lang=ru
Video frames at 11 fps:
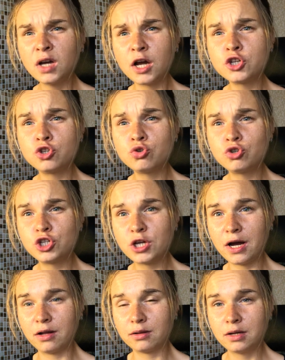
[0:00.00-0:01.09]

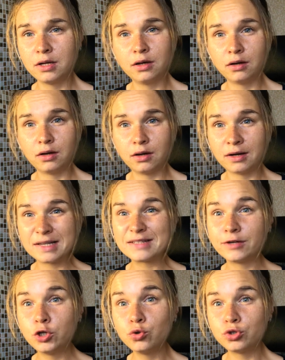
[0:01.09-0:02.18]
ощущал э,
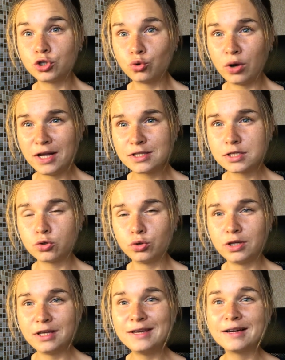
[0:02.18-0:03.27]
свою ситуацию
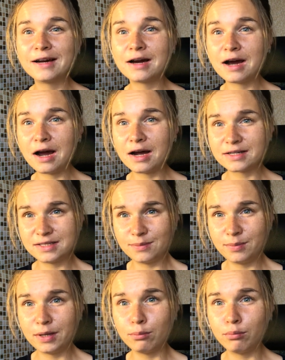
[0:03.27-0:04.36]
и как
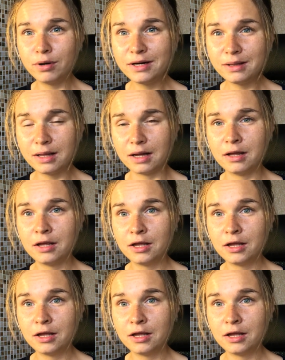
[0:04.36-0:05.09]
тебе было